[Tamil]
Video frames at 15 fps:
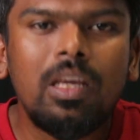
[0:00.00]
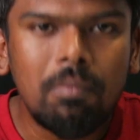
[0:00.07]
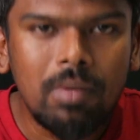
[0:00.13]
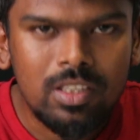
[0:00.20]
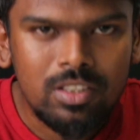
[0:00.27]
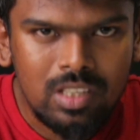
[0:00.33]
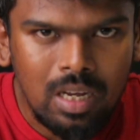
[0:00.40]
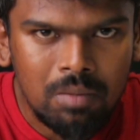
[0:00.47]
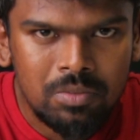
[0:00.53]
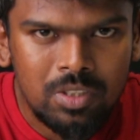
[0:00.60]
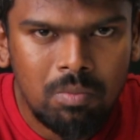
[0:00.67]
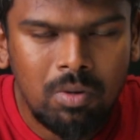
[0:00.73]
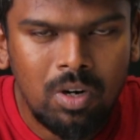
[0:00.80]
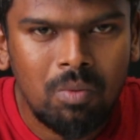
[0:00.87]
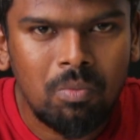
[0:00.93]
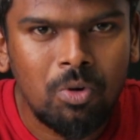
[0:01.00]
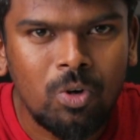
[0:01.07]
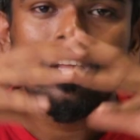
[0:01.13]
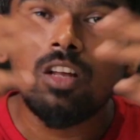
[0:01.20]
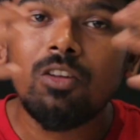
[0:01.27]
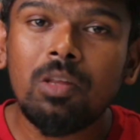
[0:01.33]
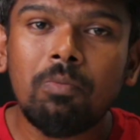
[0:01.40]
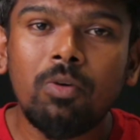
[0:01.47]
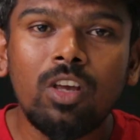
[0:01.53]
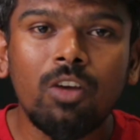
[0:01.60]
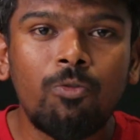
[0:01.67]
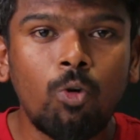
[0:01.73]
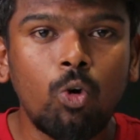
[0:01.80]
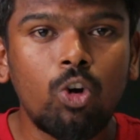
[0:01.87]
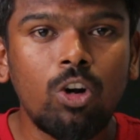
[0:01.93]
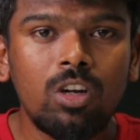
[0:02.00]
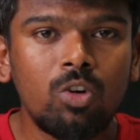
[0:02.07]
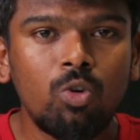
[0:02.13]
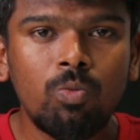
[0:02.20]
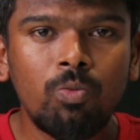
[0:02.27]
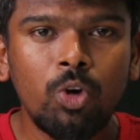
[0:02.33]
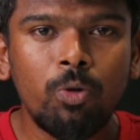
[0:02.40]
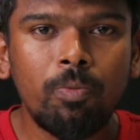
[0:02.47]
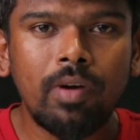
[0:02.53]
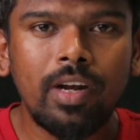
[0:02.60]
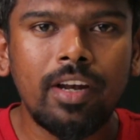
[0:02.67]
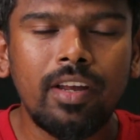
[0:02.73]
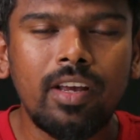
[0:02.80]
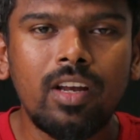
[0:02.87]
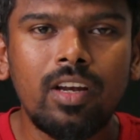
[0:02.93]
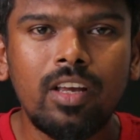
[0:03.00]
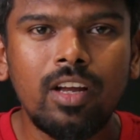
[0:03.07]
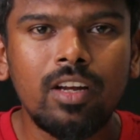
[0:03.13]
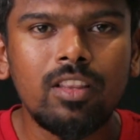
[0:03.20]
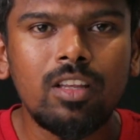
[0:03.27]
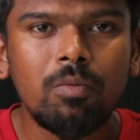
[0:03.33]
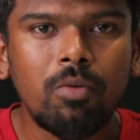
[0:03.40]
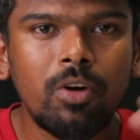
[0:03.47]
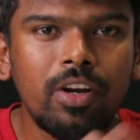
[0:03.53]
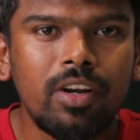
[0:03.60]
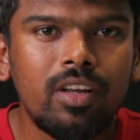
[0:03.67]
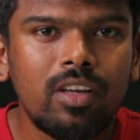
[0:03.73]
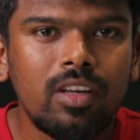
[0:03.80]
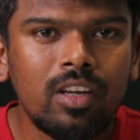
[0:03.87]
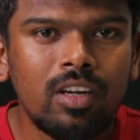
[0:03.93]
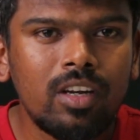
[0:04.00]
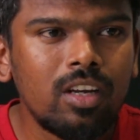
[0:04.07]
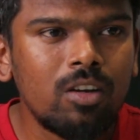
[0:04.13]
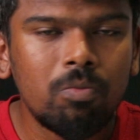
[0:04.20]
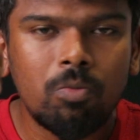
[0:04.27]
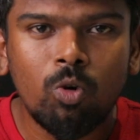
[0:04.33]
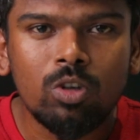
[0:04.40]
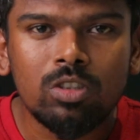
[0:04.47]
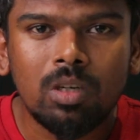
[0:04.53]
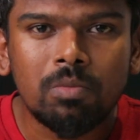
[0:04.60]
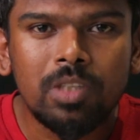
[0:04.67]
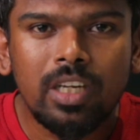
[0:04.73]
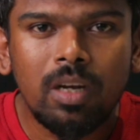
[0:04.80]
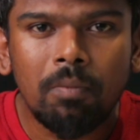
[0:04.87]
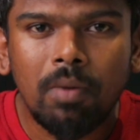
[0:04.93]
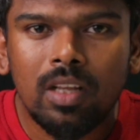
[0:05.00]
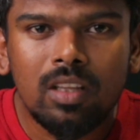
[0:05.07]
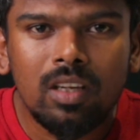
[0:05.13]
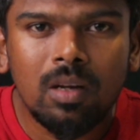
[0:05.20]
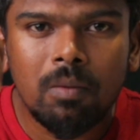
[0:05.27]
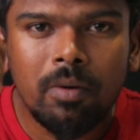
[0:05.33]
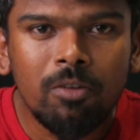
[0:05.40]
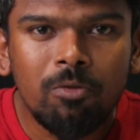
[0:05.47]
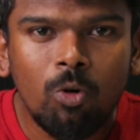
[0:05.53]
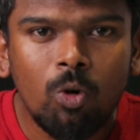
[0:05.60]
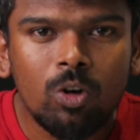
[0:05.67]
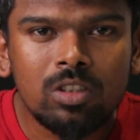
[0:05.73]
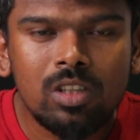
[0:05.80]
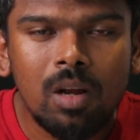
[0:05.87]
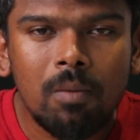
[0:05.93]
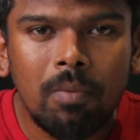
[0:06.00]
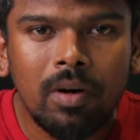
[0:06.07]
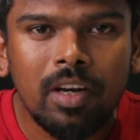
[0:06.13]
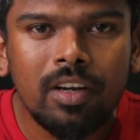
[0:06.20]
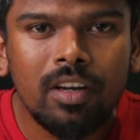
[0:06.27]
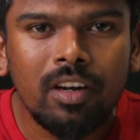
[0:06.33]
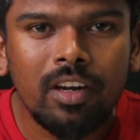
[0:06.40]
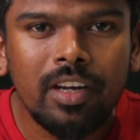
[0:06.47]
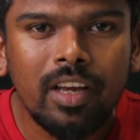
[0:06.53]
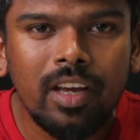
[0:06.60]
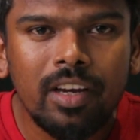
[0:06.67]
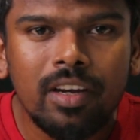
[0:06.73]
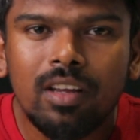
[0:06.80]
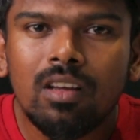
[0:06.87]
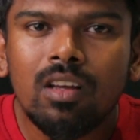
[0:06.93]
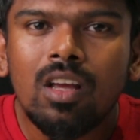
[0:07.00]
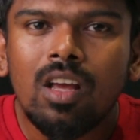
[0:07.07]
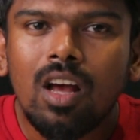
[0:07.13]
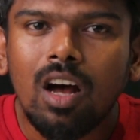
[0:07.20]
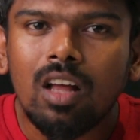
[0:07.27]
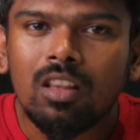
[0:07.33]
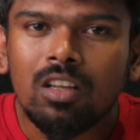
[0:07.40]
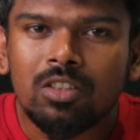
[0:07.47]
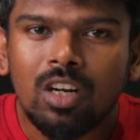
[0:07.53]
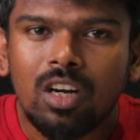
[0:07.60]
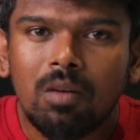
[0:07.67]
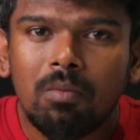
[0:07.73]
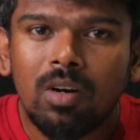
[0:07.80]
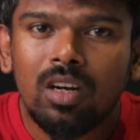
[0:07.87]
இமேஜ் கேப்சர் பண்ண முடியும் அதாவது இப்போ நீங்கள் ஃபோட்டோ எடுக்கணும்னு முடிவு பண்ணிட்டீங்க நீங்கள் எடுத்துகிட்டு போயிட்டு என்ன இப்போ உங்கள் சப்ஜெக்டை பார்த்துட்டு அப்படியே ஃபோக்கஸ்லாம் பண்ணிவிட்டு ரெடி ஆகிட்டு அந்த ஷட்டர்